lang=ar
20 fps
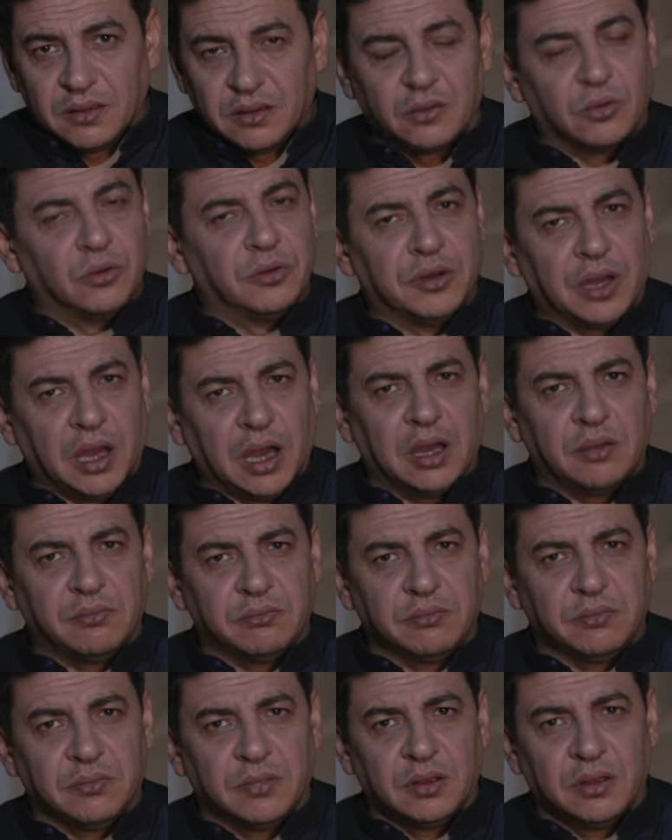يقول
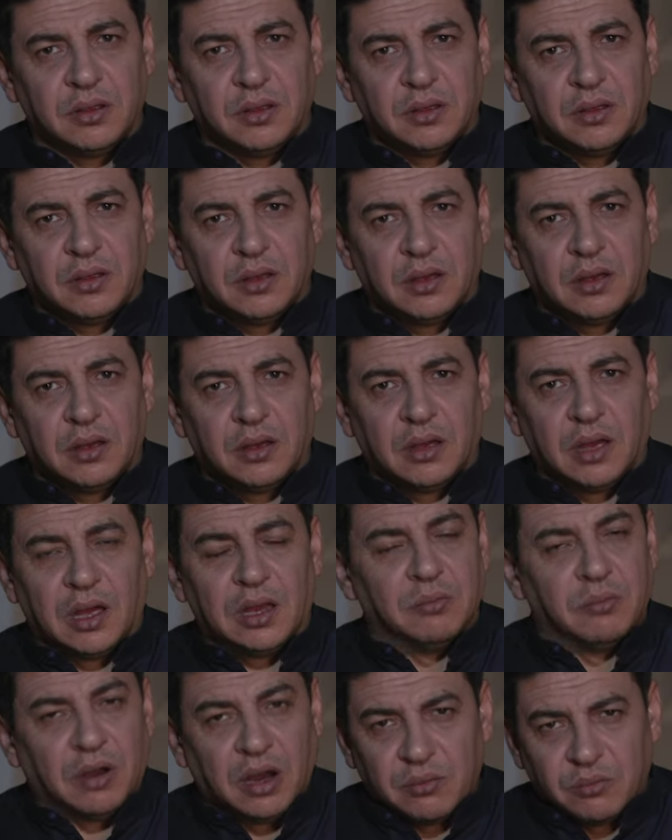نعم
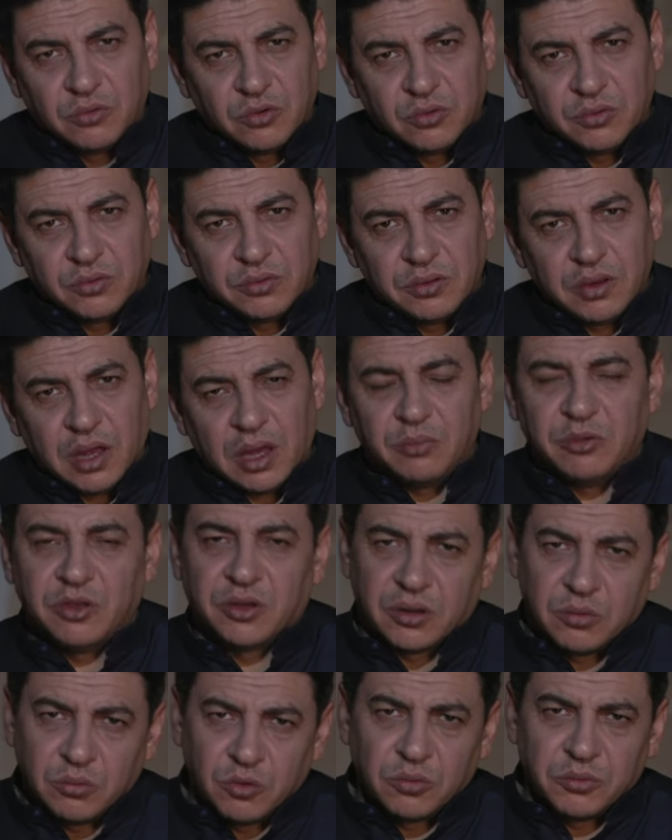المامون
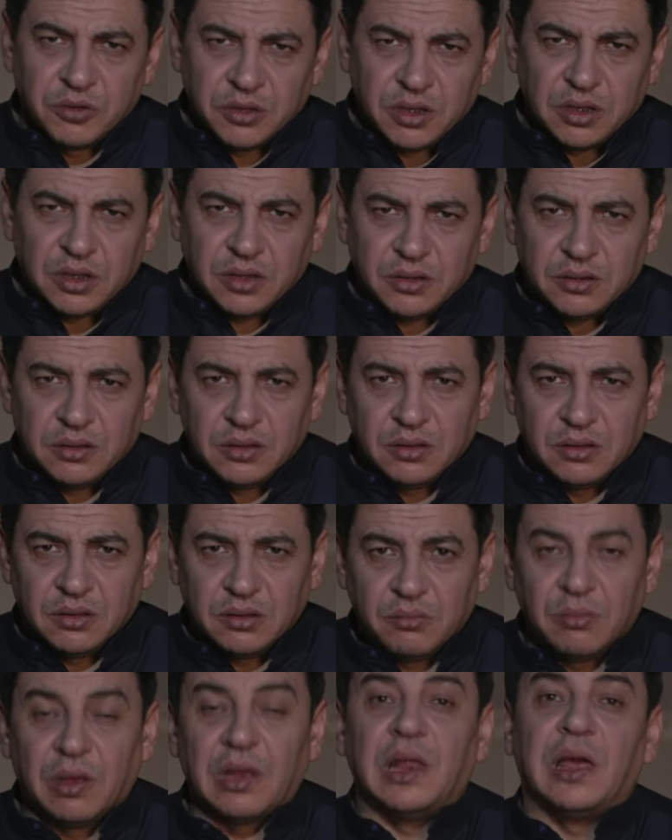أمير المؤمنين
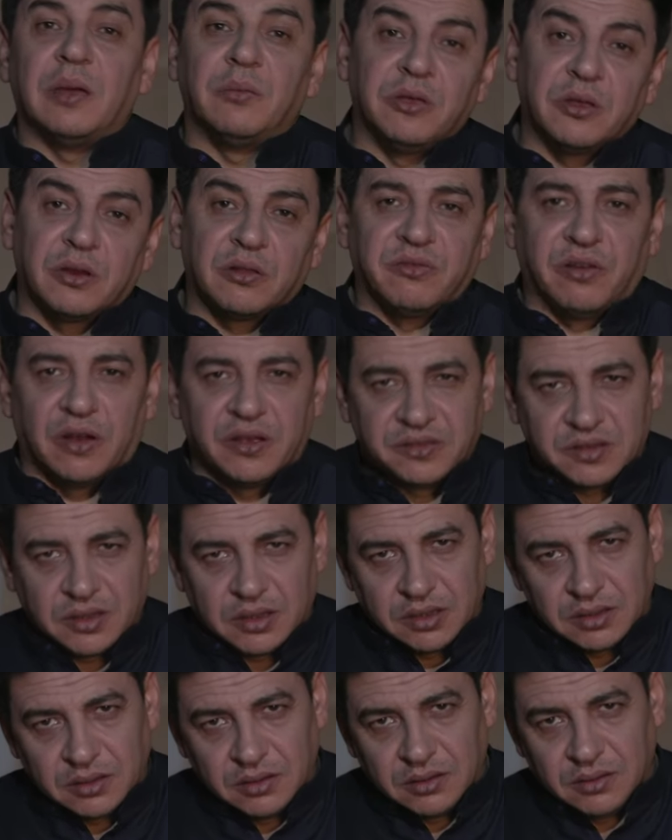بل أمير
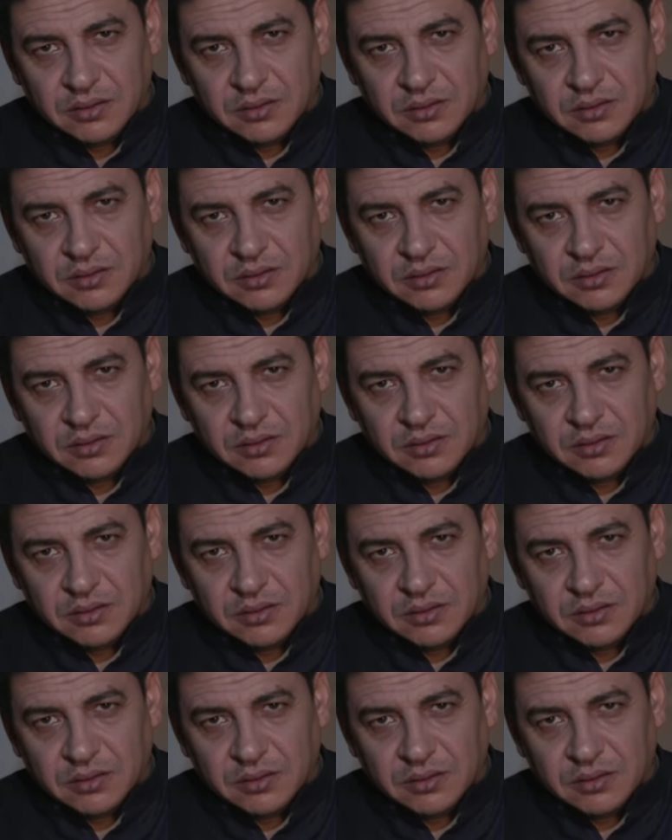الفاسقين